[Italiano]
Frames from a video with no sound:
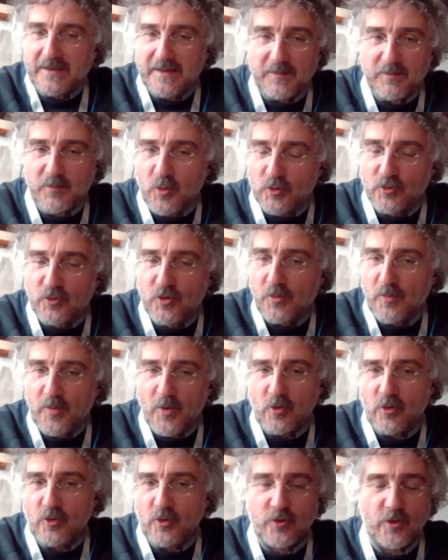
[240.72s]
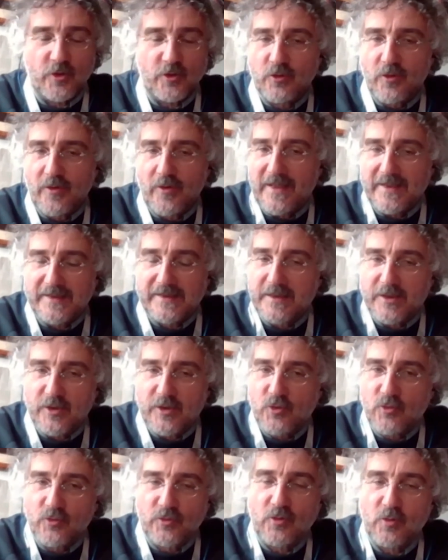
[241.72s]
se molto poco, cioè doveva essere
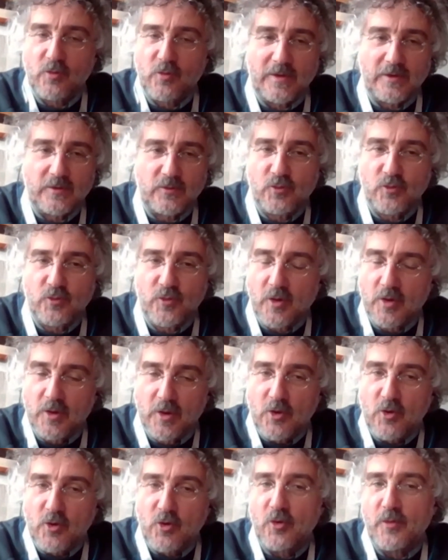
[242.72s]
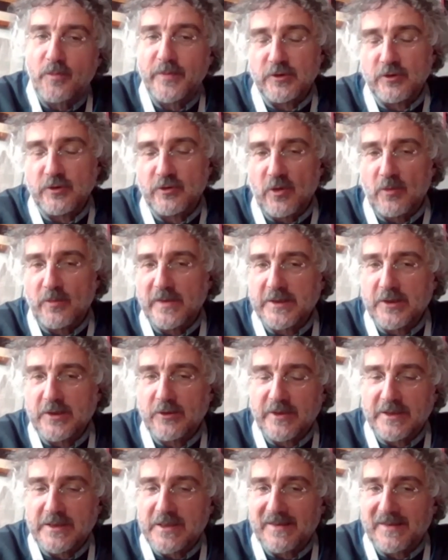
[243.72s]
giusto qualcuno colpito da un meteorite,